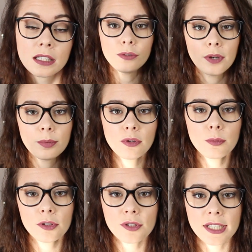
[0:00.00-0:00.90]
Il faut
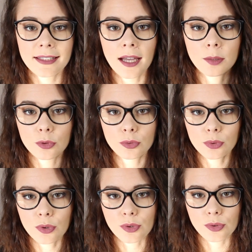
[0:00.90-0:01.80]
absolument que je l'hydrate
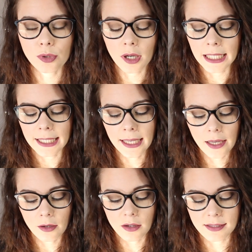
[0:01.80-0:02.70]
beaucoup le jour
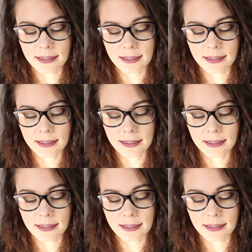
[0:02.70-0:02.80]
et euh,